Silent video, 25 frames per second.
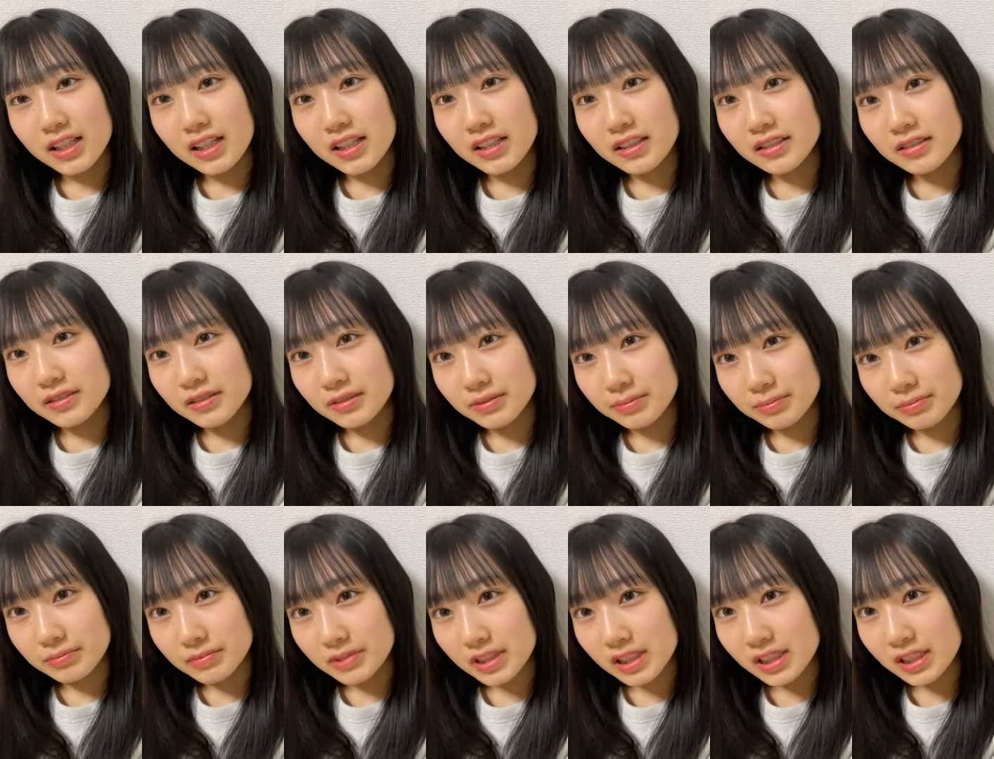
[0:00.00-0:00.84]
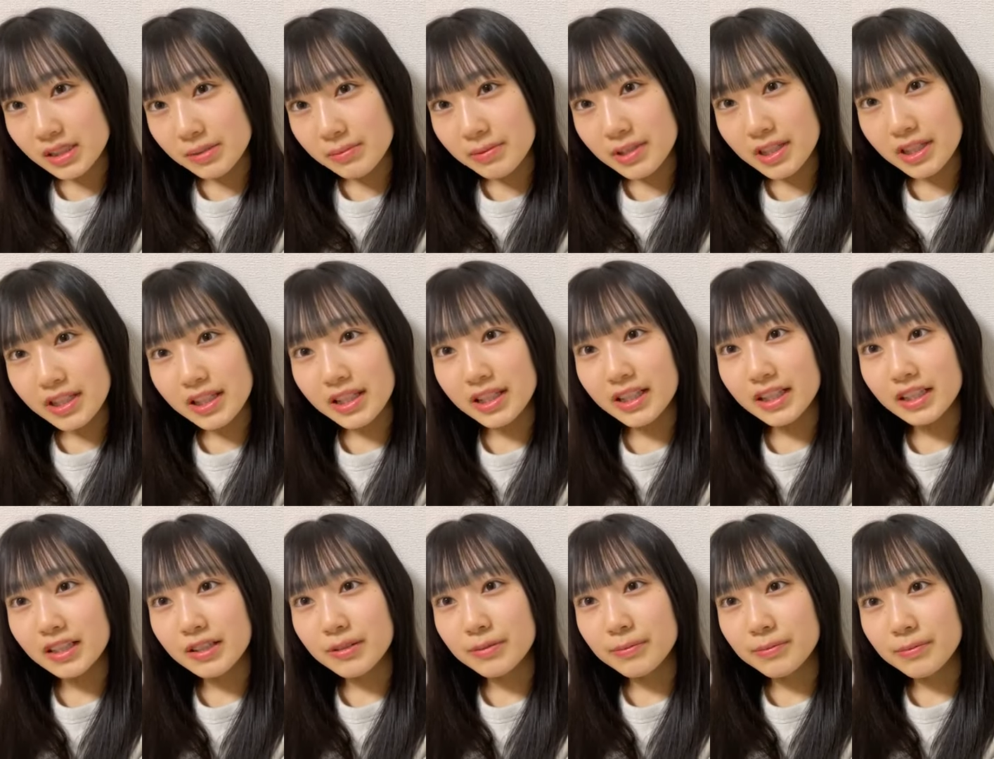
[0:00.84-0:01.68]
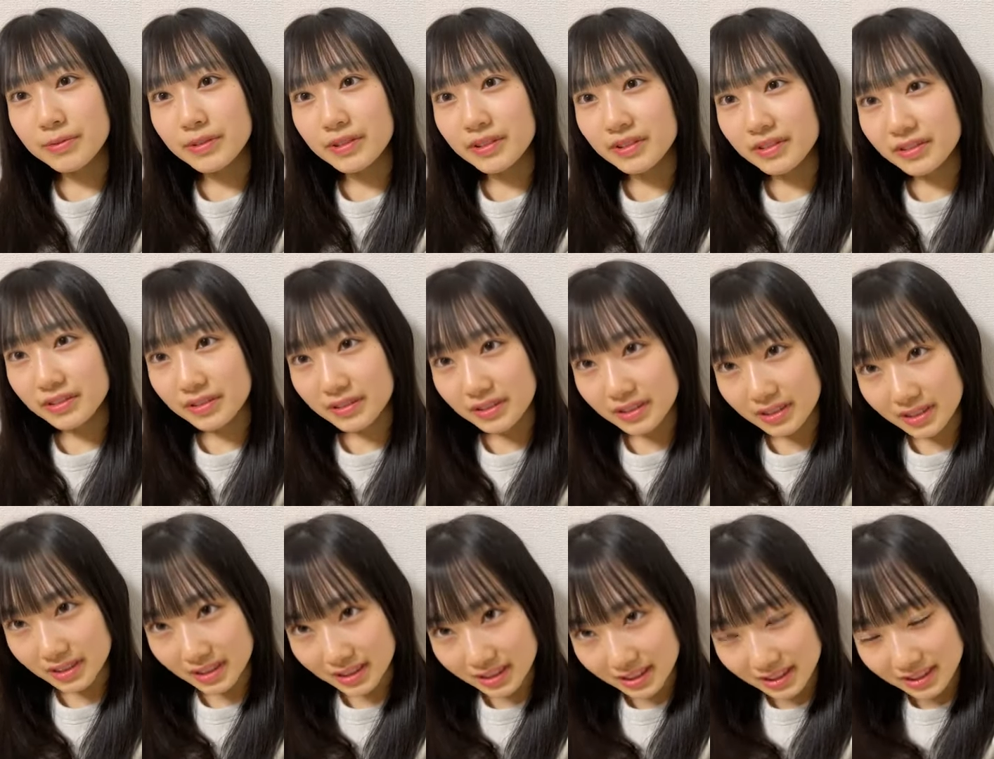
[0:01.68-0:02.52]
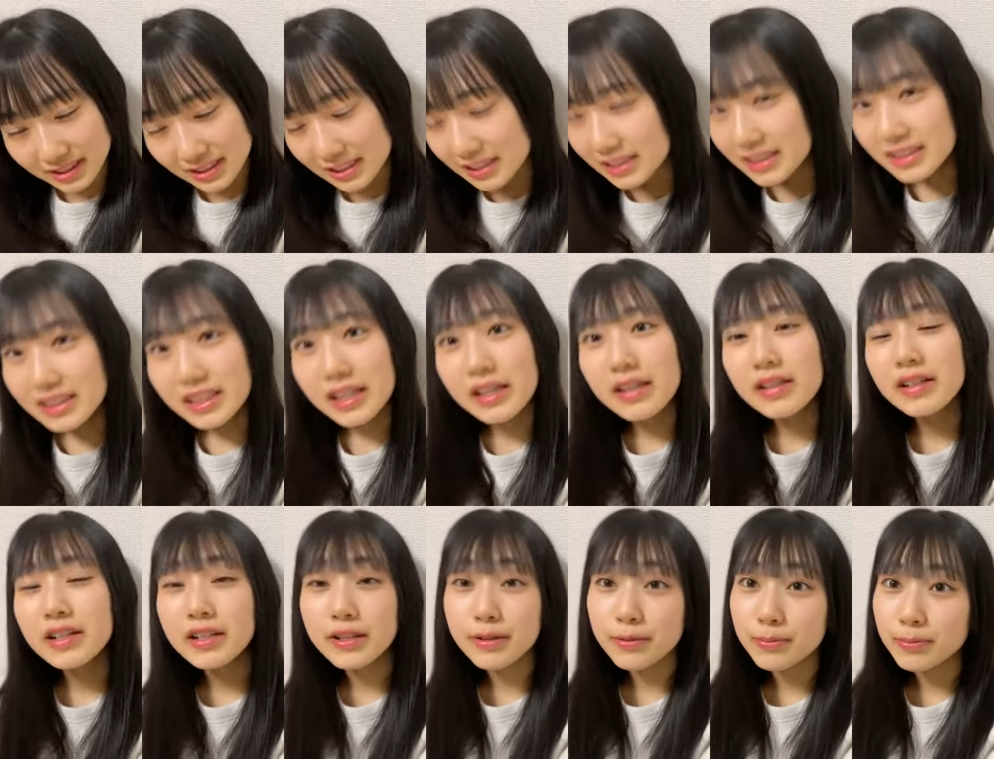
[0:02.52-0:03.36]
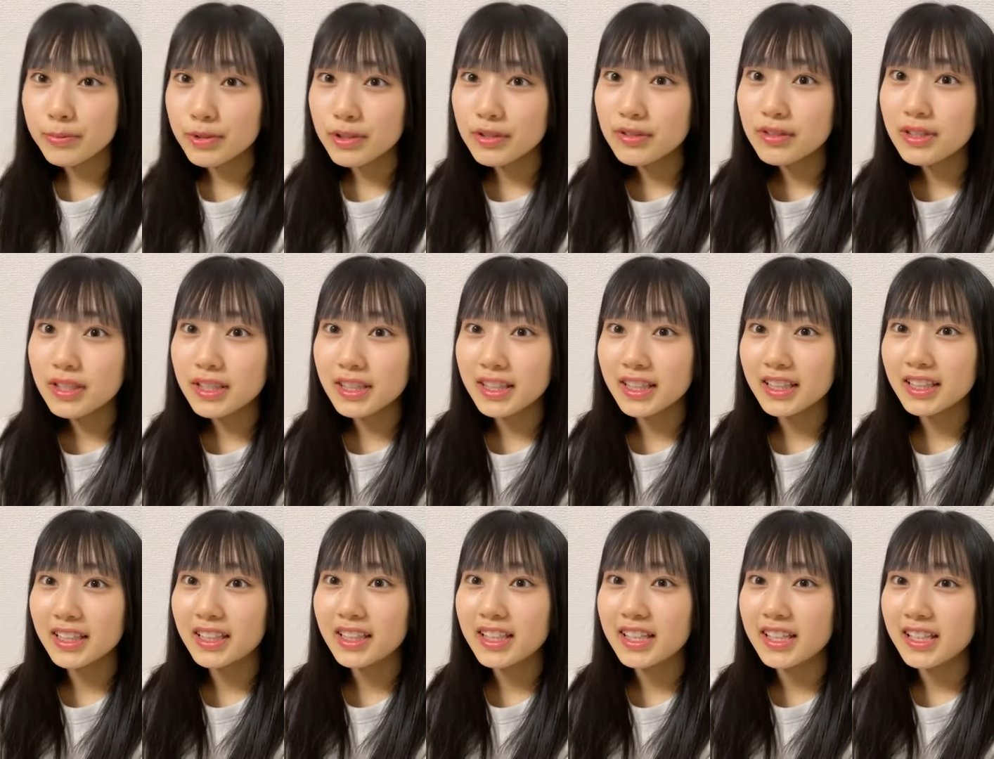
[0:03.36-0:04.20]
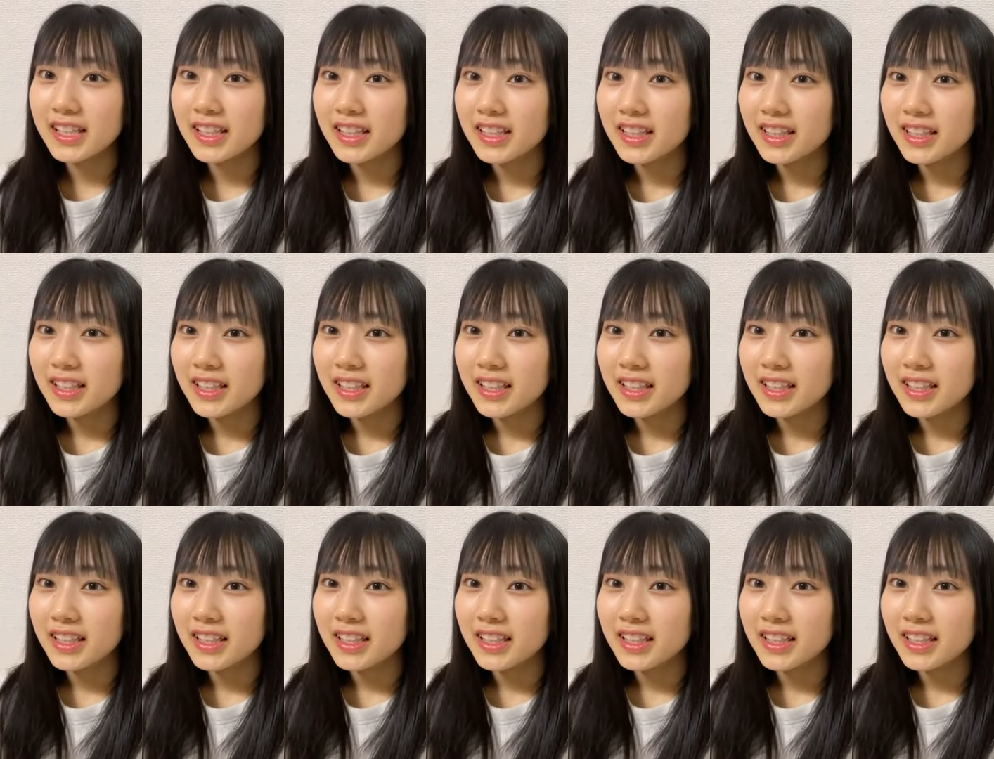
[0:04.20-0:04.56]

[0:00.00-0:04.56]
あの全然見てない方も全然レニオ見終わってない